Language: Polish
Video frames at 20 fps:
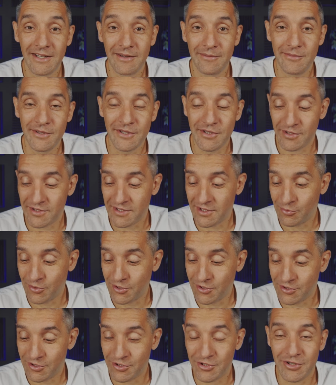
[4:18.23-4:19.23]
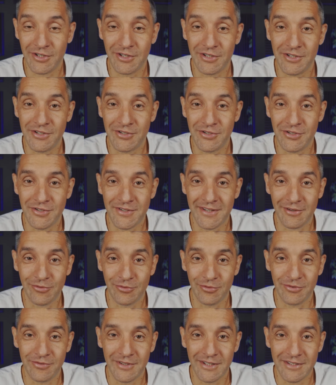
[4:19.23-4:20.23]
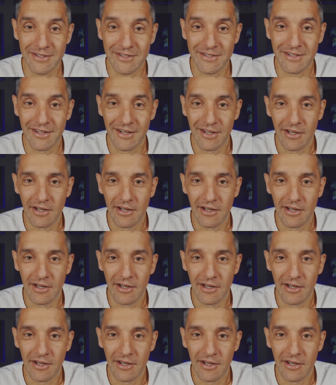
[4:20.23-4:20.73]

Mi zostało jeszcze 40 sekund, więc